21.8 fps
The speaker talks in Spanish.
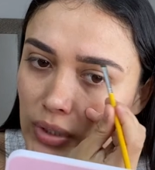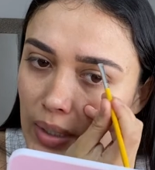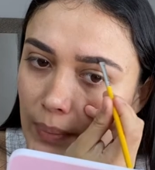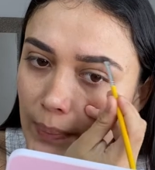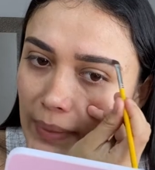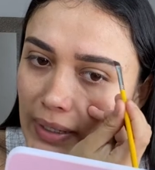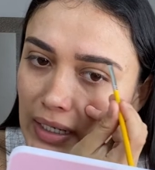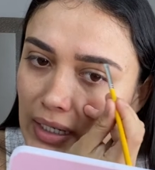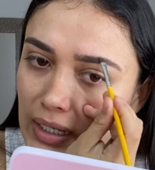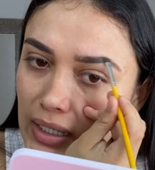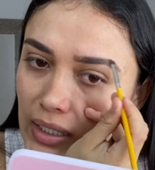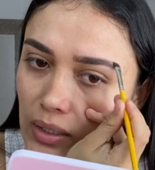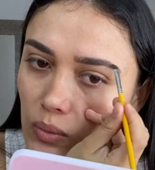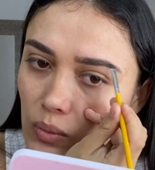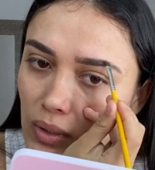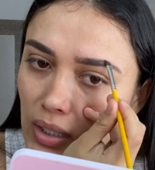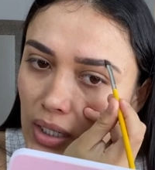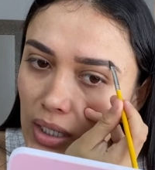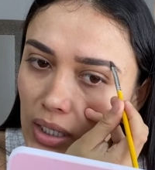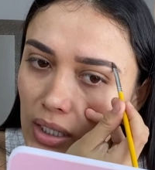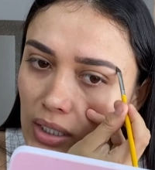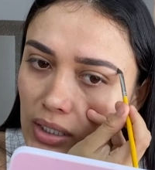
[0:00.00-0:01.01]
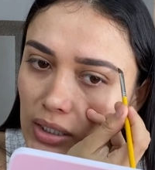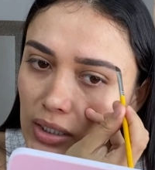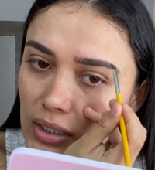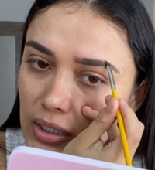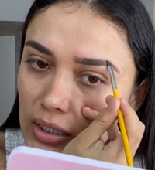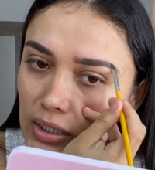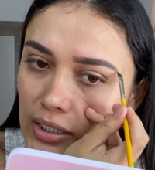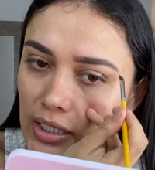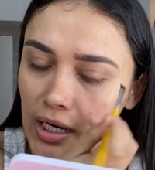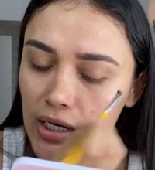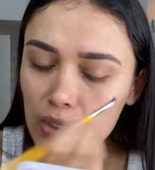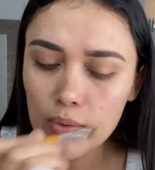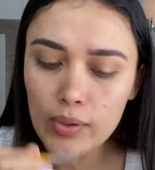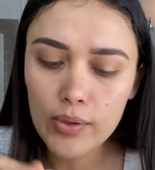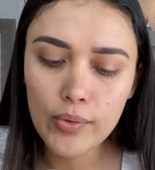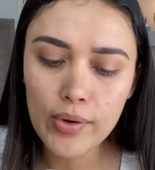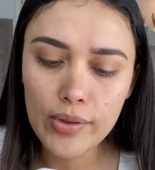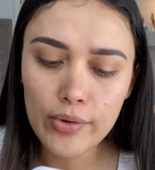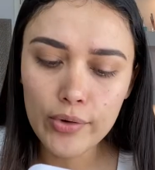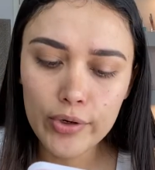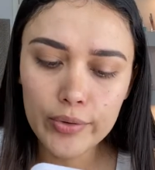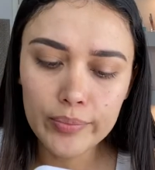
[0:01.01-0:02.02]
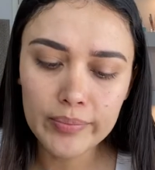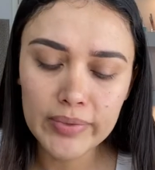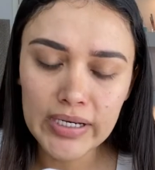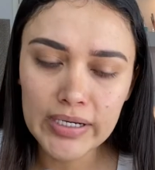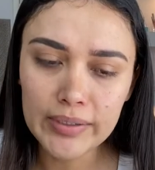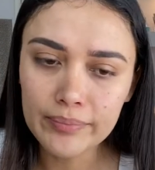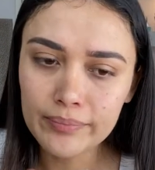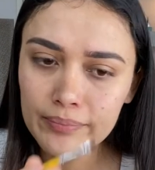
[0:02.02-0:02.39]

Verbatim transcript: película y ya luego a dormir.